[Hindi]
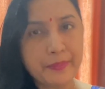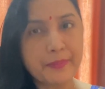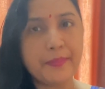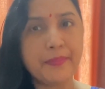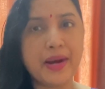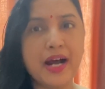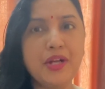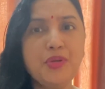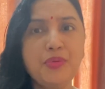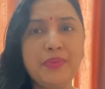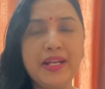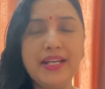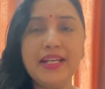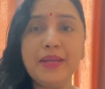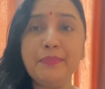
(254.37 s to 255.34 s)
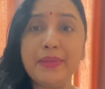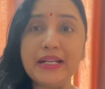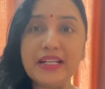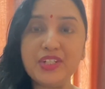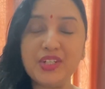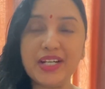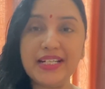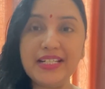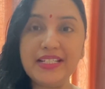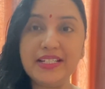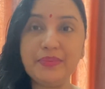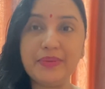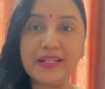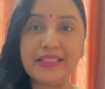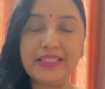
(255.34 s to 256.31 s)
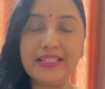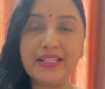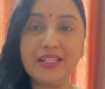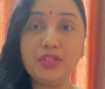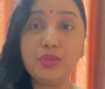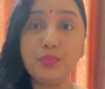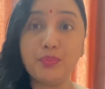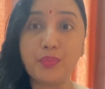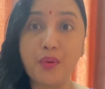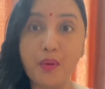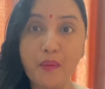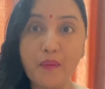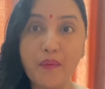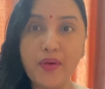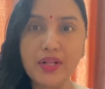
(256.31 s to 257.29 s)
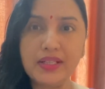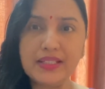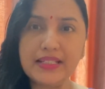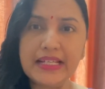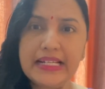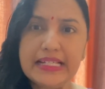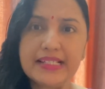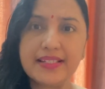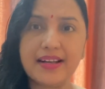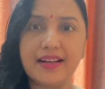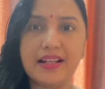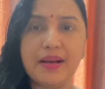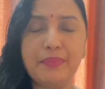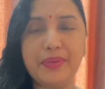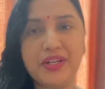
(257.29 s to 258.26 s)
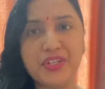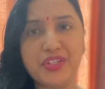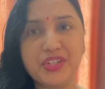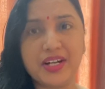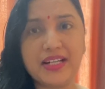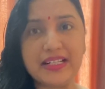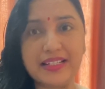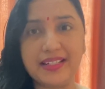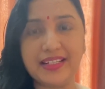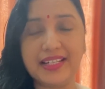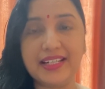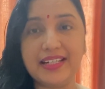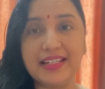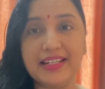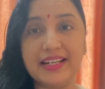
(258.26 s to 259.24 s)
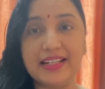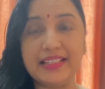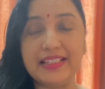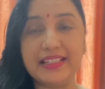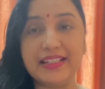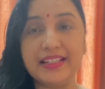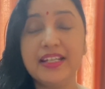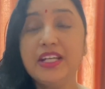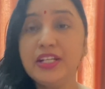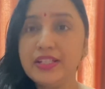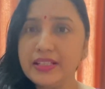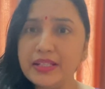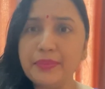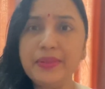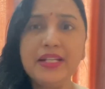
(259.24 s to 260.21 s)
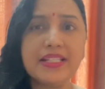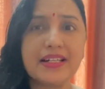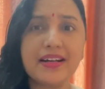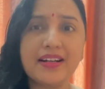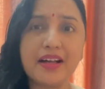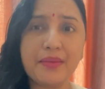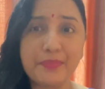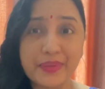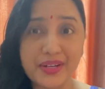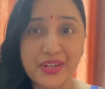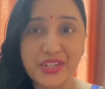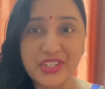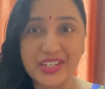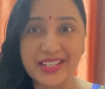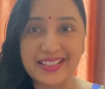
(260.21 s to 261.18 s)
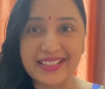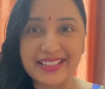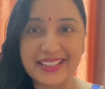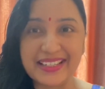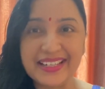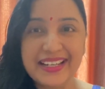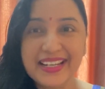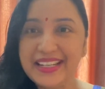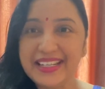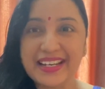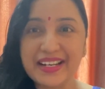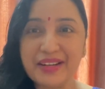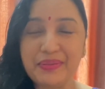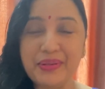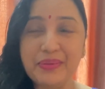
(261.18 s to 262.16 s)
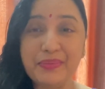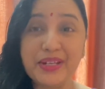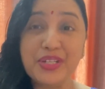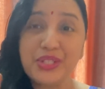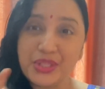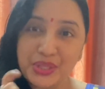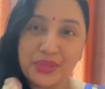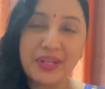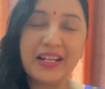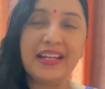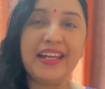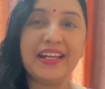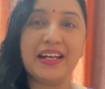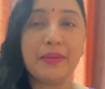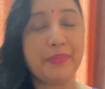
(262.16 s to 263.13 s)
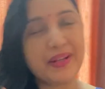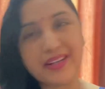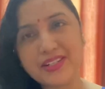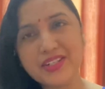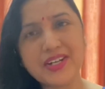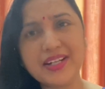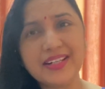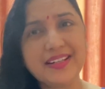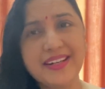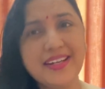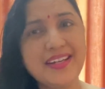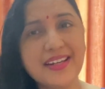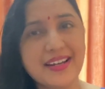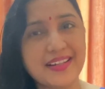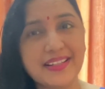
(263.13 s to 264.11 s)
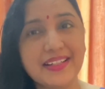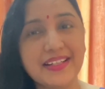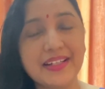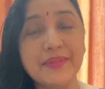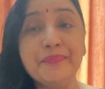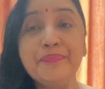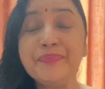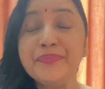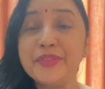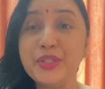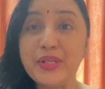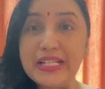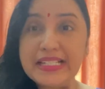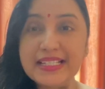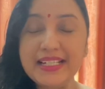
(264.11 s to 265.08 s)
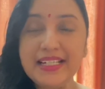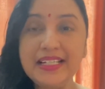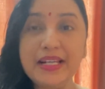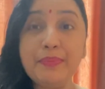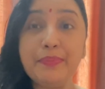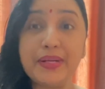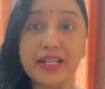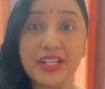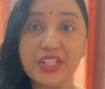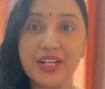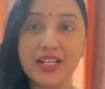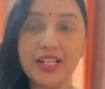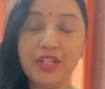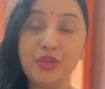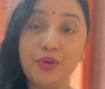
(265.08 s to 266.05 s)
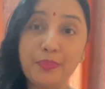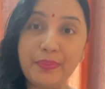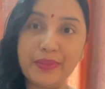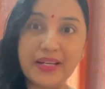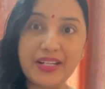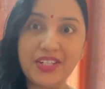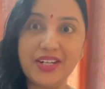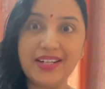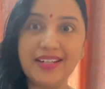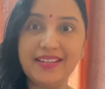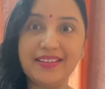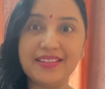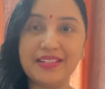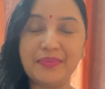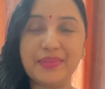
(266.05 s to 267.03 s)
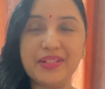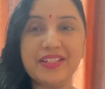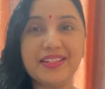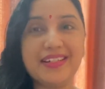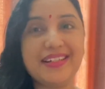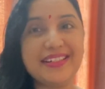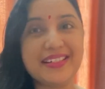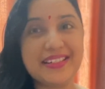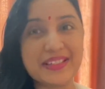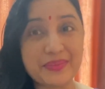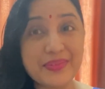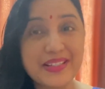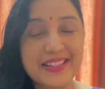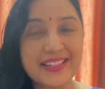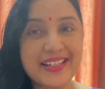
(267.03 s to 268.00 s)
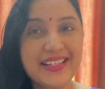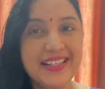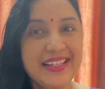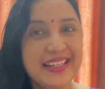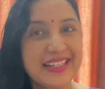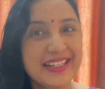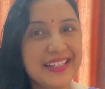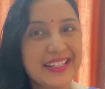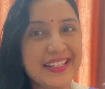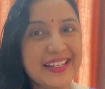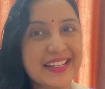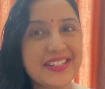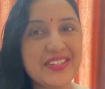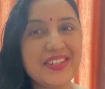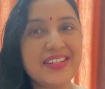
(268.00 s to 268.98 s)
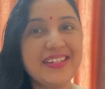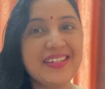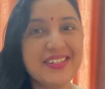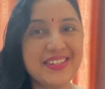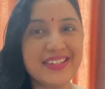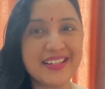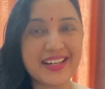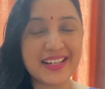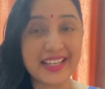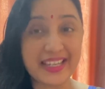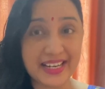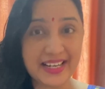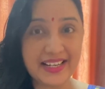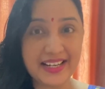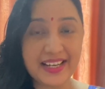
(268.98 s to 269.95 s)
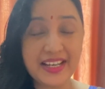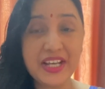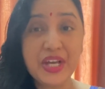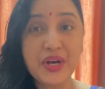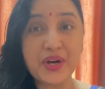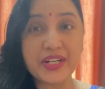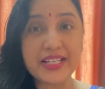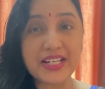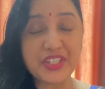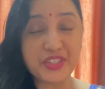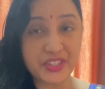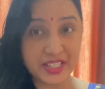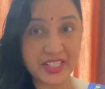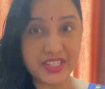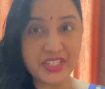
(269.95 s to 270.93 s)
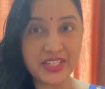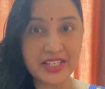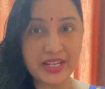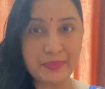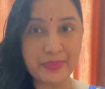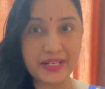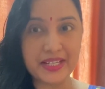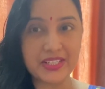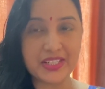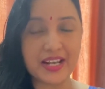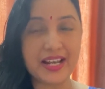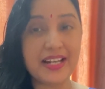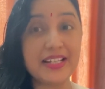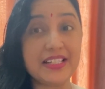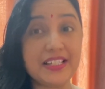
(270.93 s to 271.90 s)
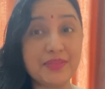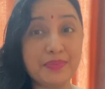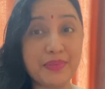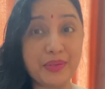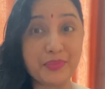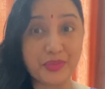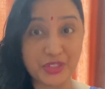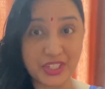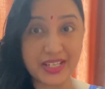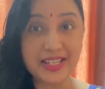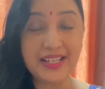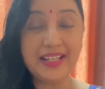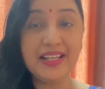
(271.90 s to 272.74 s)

मालूम है कि परेशानी जब आती है तो बहुत ही ज़्यादा परेशान करने के लिए आती है तभी इसका नाम परेशानी है ये कभी भी सुख लेकर परेशानी नहीं आती है तो इसीलिए परेशानी को परेशानी ना समझकर इसे समझिए कि ये श्री कृष्ण का खेल है और ये श्री कृष्ण की परीक्षा है जिसमें मुझे